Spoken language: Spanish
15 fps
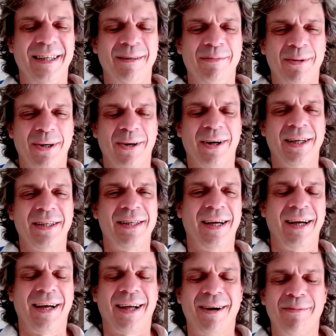Bueno,
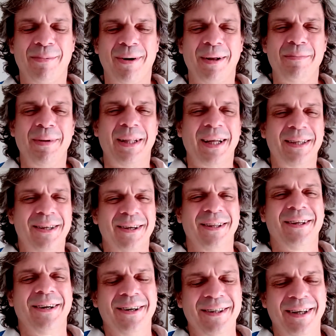gracias Carlos por la invitación
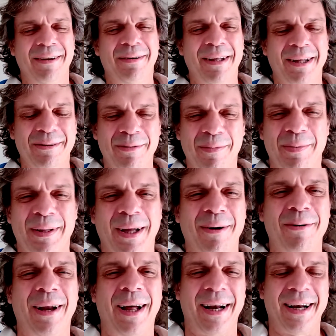de hoy, la verdad que estuvo
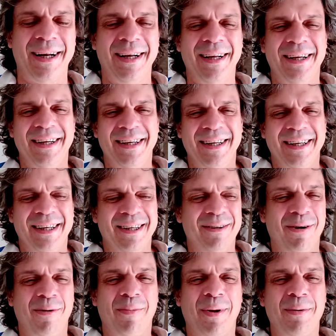espectacular. No
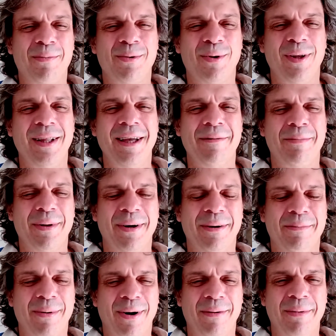acompañó mucho el día,
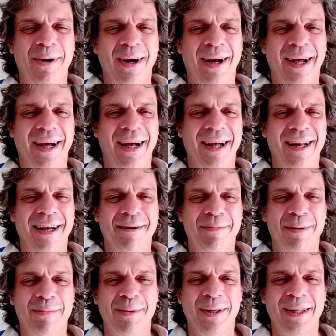pero por lo menos la
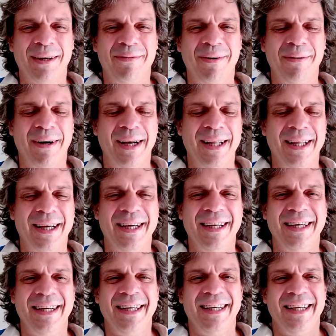propuesta fue válida.
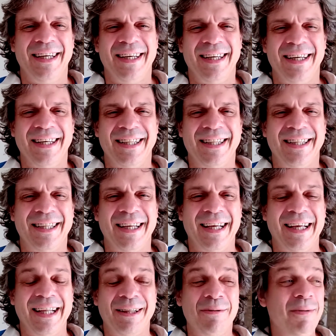
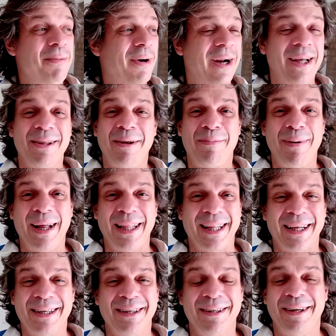Este, estuvimos regando las
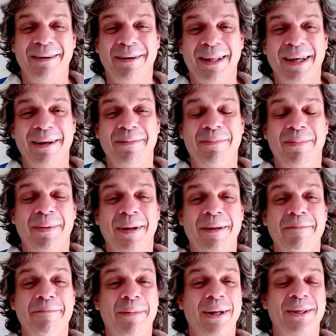plantas, la verdad
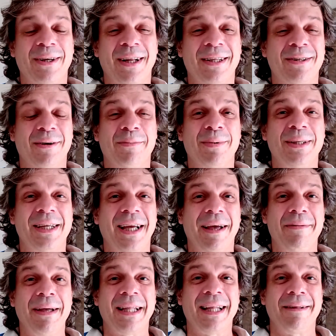impresionante, yo no pensé que
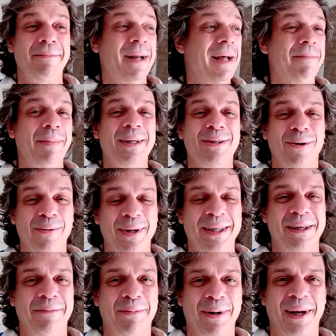había tantas, mirá que paso
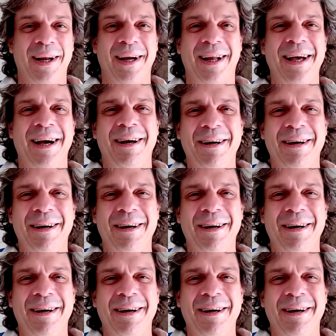veces por acá,